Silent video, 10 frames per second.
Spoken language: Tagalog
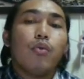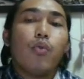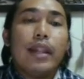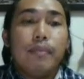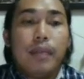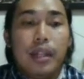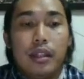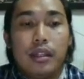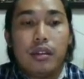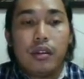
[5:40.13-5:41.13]
1 minute.
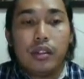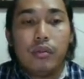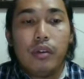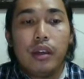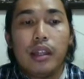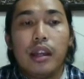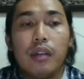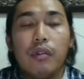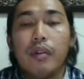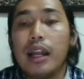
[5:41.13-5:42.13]
Okay, so we can
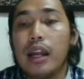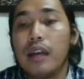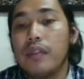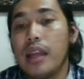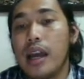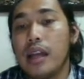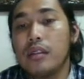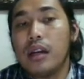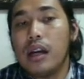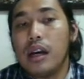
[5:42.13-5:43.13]
we will arrive at the
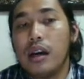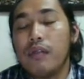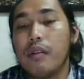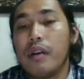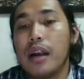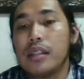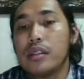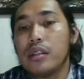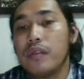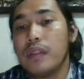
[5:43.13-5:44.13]
uh, our
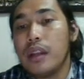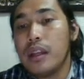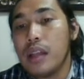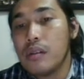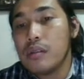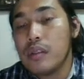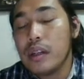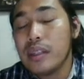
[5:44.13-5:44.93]
answer of 36,000